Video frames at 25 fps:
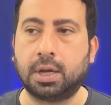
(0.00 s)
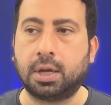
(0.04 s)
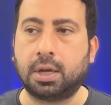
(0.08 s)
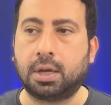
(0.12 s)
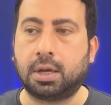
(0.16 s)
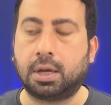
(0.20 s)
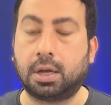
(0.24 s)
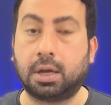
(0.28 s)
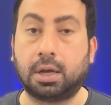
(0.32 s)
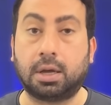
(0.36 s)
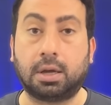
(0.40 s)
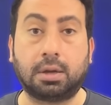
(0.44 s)

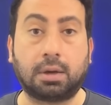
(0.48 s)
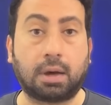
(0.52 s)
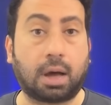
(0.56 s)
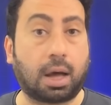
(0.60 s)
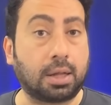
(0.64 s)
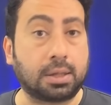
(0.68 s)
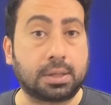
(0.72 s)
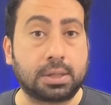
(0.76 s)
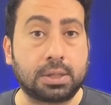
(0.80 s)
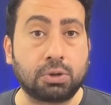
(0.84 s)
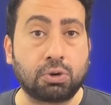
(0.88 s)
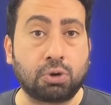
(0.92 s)
E,
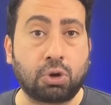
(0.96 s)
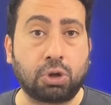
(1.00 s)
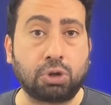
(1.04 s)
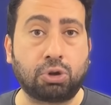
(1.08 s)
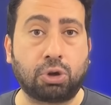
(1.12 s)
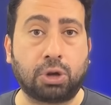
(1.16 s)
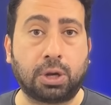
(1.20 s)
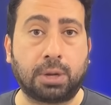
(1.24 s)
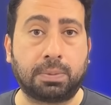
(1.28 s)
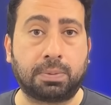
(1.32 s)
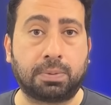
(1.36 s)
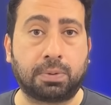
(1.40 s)
attığı gol de
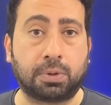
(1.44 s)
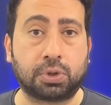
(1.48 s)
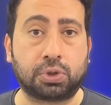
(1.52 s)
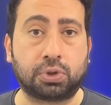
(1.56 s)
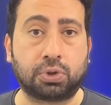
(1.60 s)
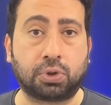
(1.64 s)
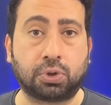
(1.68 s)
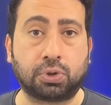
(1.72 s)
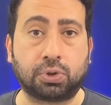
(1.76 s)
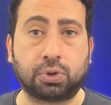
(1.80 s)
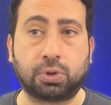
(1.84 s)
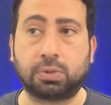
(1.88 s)
öyle bir
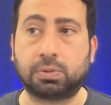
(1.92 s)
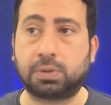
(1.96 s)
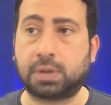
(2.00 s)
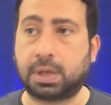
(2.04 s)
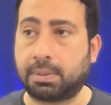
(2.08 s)
pozisyondu.